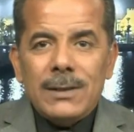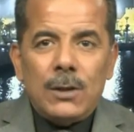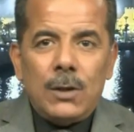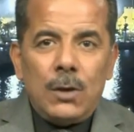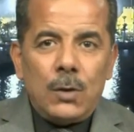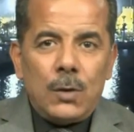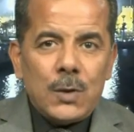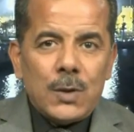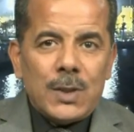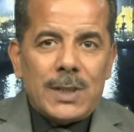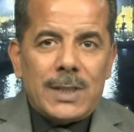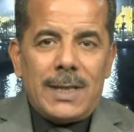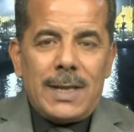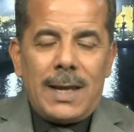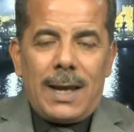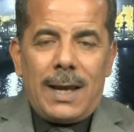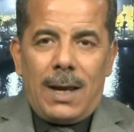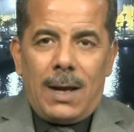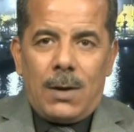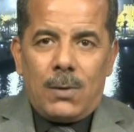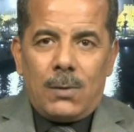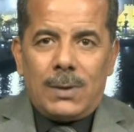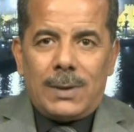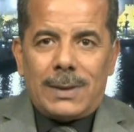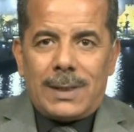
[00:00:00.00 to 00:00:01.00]
العزله
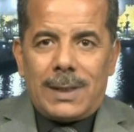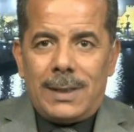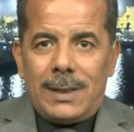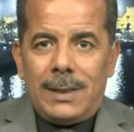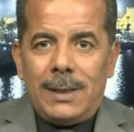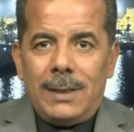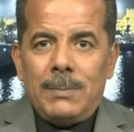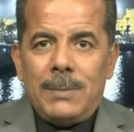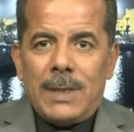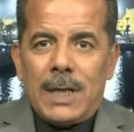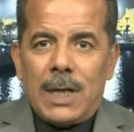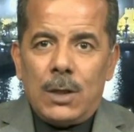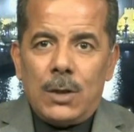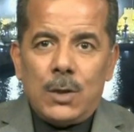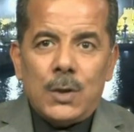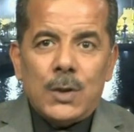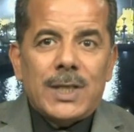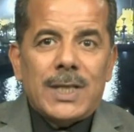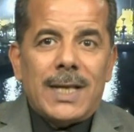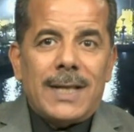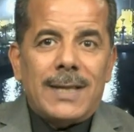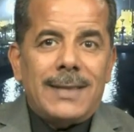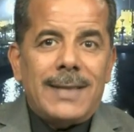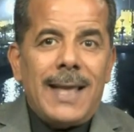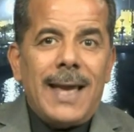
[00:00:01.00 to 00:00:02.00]
او القليل من
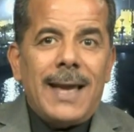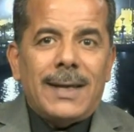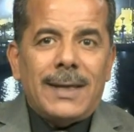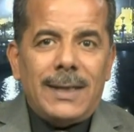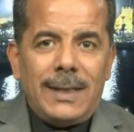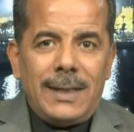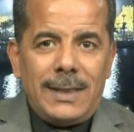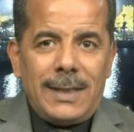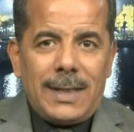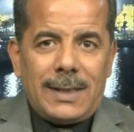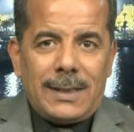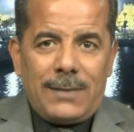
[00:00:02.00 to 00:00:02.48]
العزله الداخليه